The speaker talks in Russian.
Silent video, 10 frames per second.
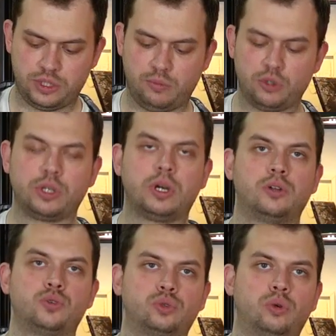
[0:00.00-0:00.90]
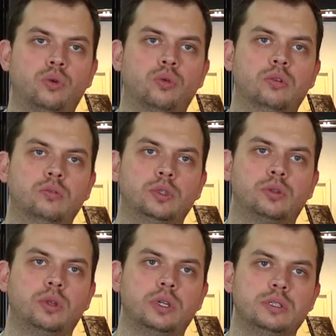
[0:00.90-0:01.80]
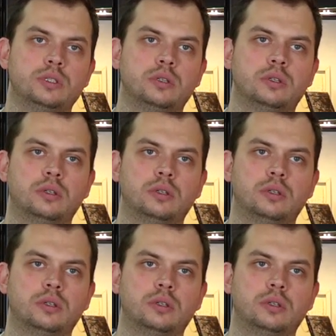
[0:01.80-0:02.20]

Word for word: денег, можно карточку тройку в метро ездить.